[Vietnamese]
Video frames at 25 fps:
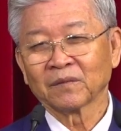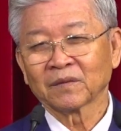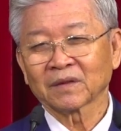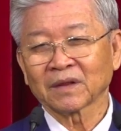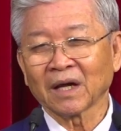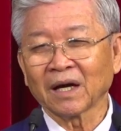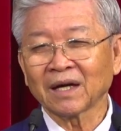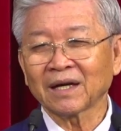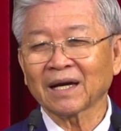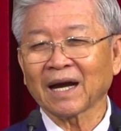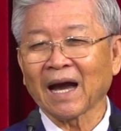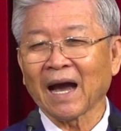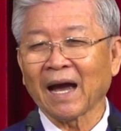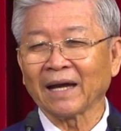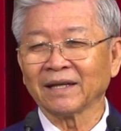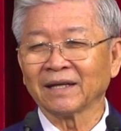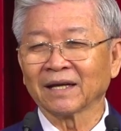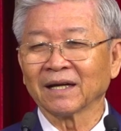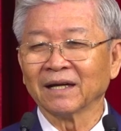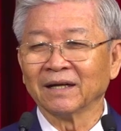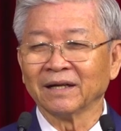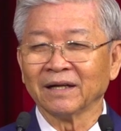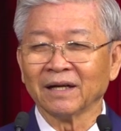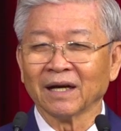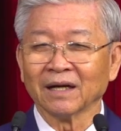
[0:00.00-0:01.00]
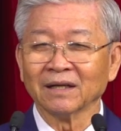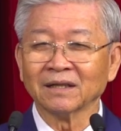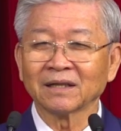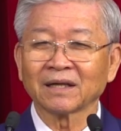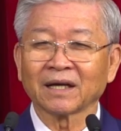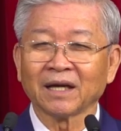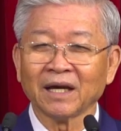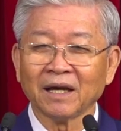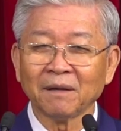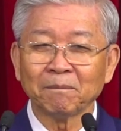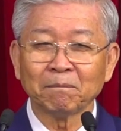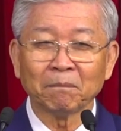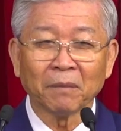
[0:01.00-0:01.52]
Tất cả những người nữ
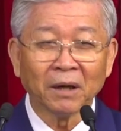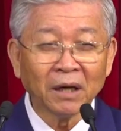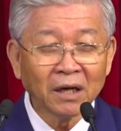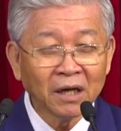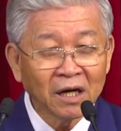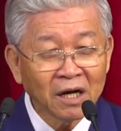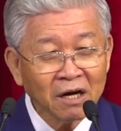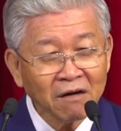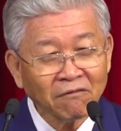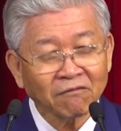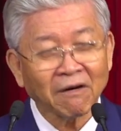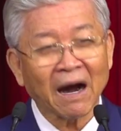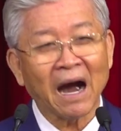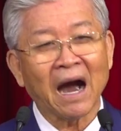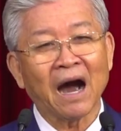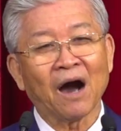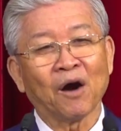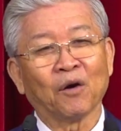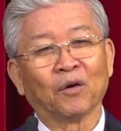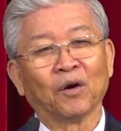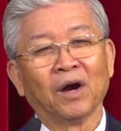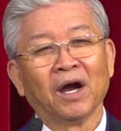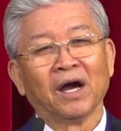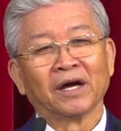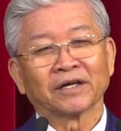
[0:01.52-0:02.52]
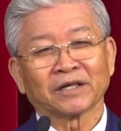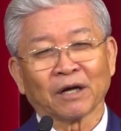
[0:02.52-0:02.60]
khi bước vào